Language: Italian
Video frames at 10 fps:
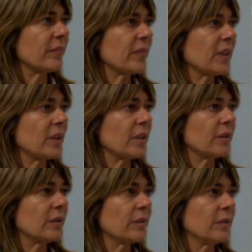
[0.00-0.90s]
dovessero
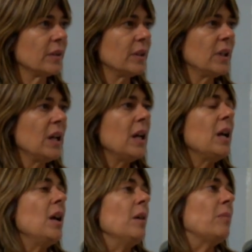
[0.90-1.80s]
confermare domani?
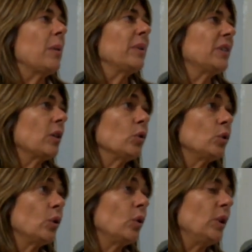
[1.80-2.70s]
Ma
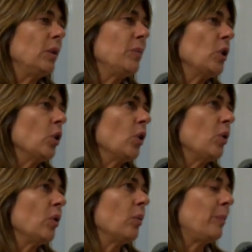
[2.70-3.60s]
secondo il
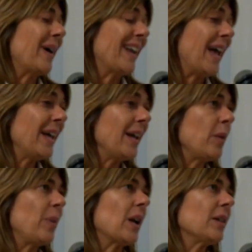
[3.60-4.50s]
mio
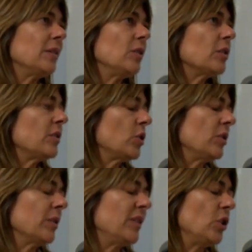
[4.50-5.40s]
parere per la
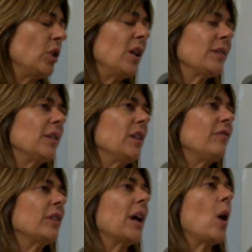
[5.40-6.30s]
Sicilia
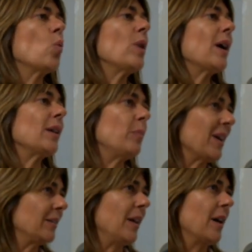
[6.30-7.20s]
significa una
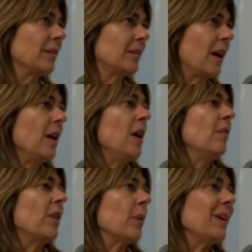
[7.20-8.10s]
ripartenza,
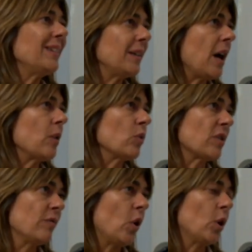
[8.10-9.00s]
veramente dare
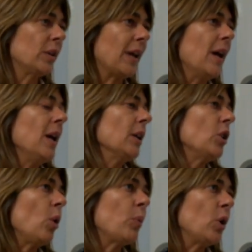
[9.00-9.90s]
una svolta.
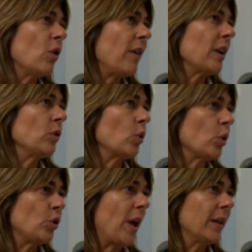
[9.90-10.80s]
Dopo il governo
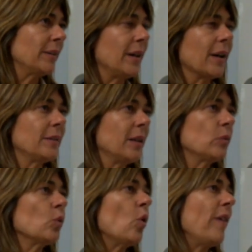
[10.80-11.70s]
Crocetta, che è
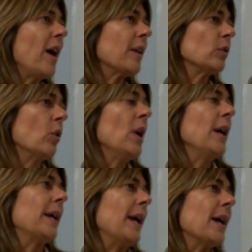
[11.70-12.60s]
stato un governo
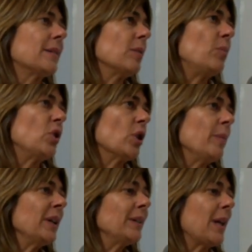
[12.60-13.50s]
che ha
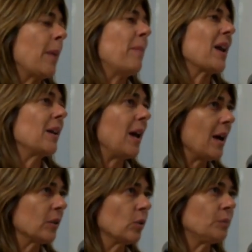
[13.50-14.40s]
semplicemente
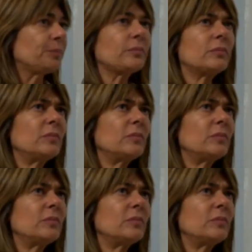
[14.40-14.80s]
parlato